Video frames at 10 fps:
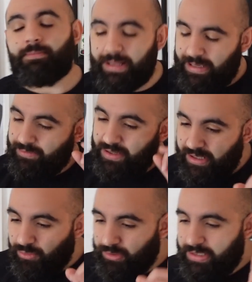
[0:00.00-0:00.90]
Perché
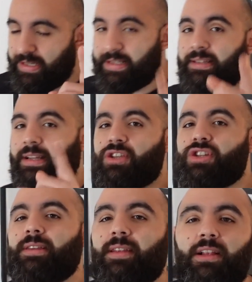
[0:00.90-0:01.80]
questa notizia è stata
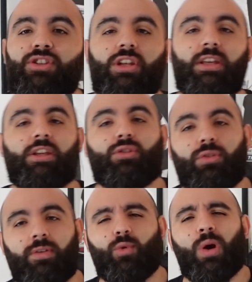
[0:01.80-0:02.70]
lanciata dal Ceringhito
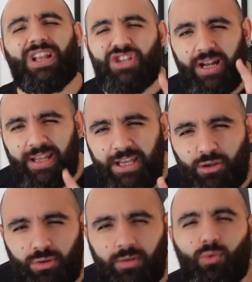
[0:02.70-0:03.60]
TV e il
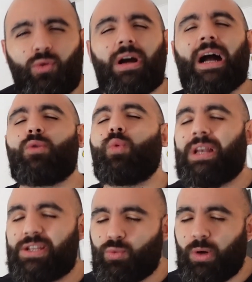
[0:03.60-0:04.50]
Ceringhito TV a
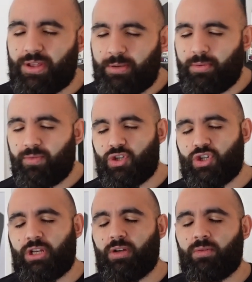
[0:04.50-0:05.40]
quale squadra è più
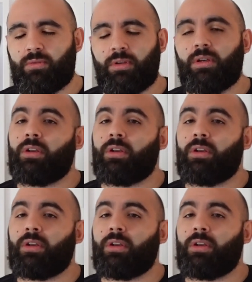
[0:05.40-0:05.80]
vicino?